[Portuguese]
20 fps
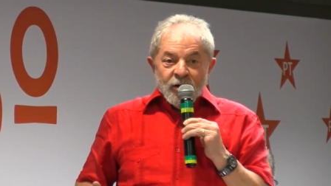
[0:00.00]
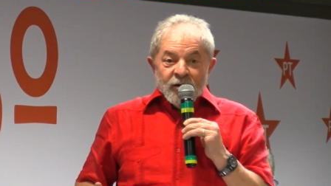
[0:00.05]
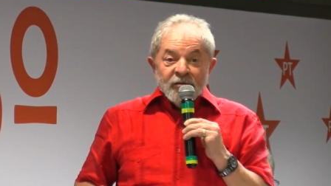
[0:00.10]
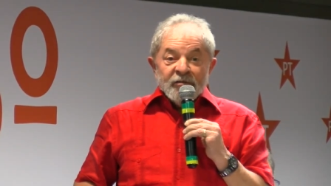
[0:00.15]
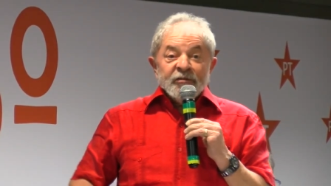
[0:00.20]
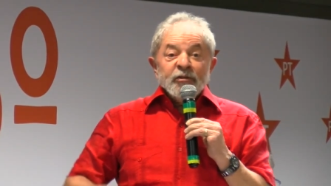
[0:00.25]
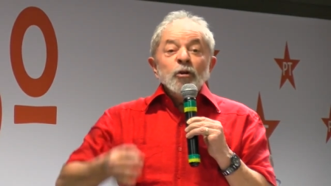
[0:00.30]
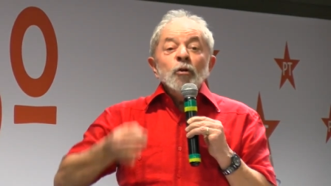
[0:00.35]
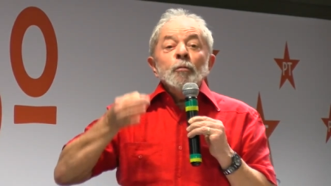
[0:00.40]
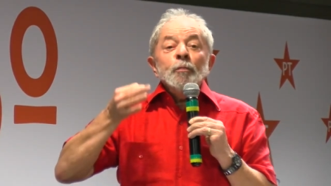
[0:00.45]

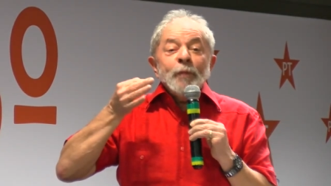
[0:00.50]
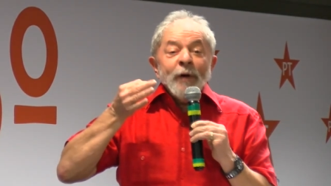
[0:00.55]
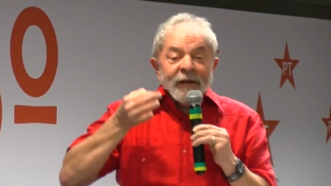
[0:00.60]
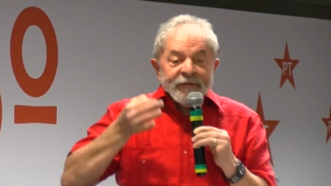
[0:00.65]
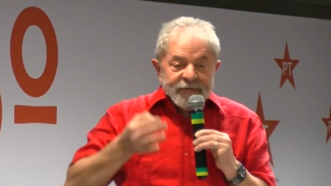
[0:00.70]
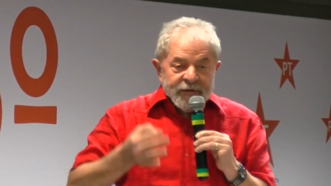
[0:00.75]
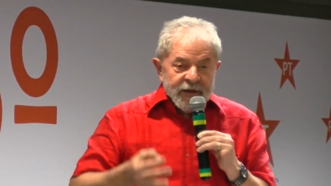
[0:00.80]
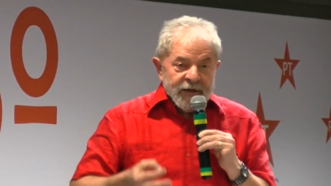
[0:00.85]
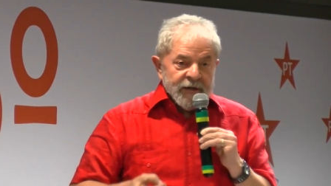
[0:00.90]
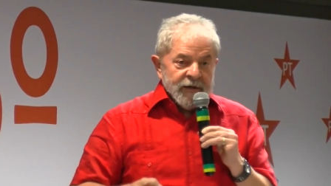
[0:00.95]
Se o
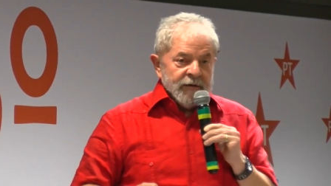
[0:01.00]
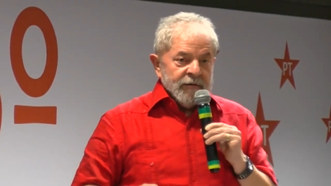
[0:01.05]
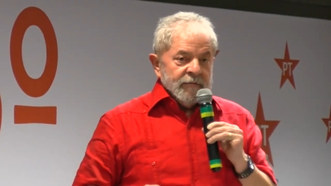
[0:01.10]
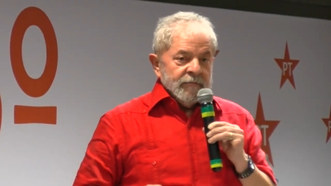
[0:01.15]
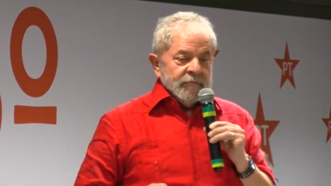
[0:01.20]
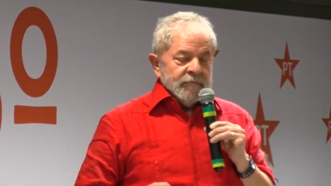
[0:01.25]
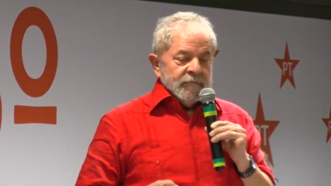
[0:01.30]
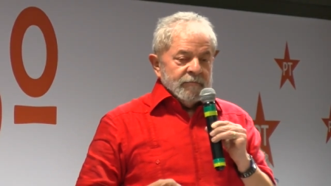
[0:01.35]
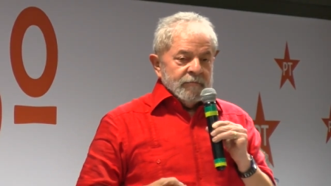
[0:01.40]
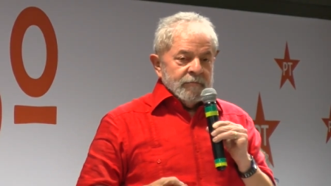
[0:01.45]
PT,
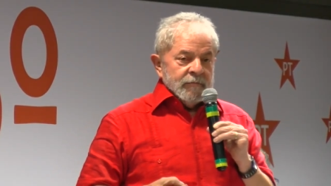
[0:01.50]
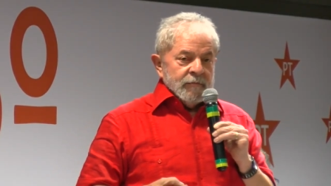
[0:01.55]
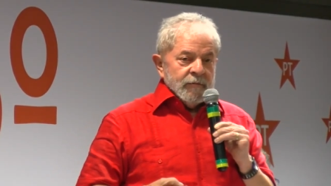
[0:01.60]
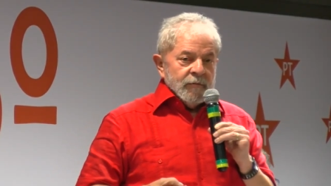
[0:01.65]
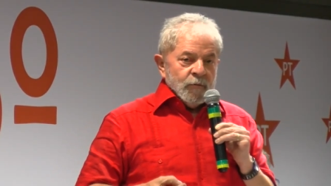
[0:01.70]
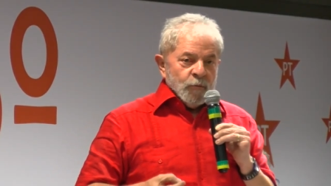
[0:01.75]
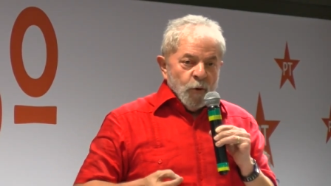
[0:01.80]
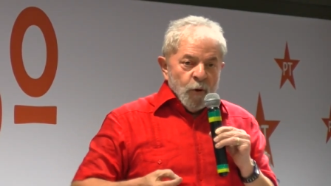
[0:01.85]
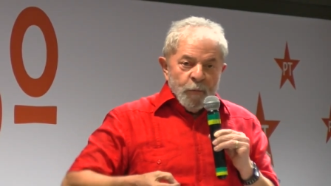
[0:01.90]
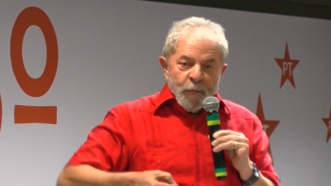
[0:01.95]

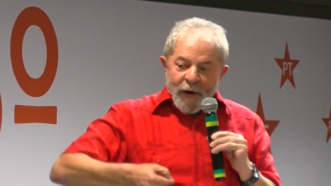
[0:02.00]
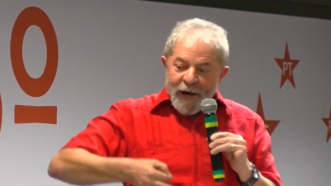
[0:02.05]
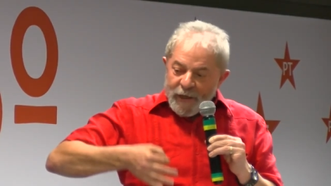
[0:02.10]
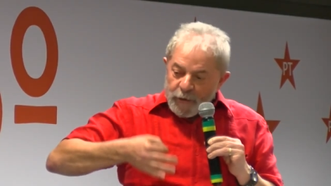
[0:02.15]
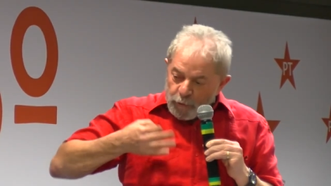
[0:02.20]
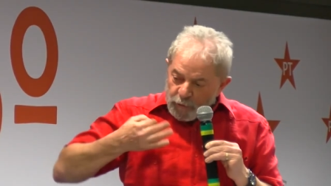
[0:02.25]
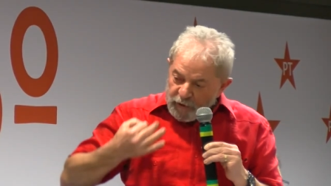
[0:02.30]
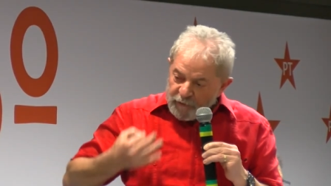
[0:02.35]
companheiro